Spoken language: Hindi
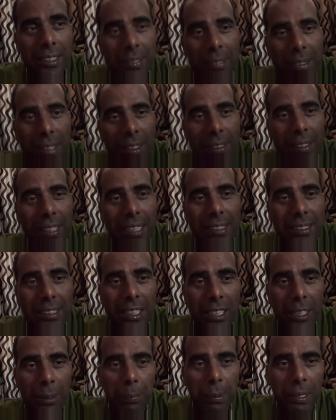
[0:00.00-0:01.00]
मतलब कैसे
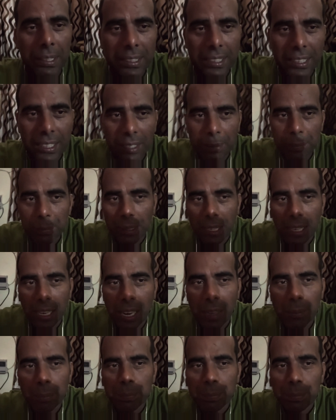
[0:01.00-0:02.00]
कर पाते हैं अपना
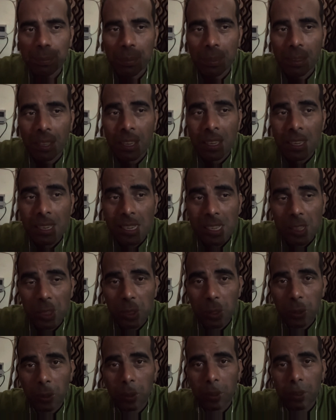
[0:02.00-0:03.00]
काम
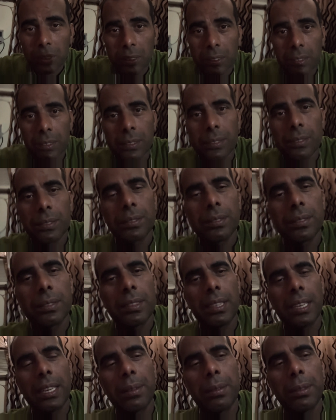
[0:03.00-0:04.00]
तो
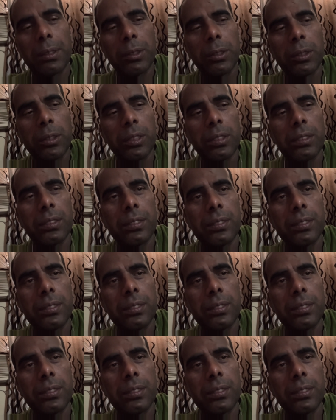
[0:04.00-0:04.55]
एक मिनट को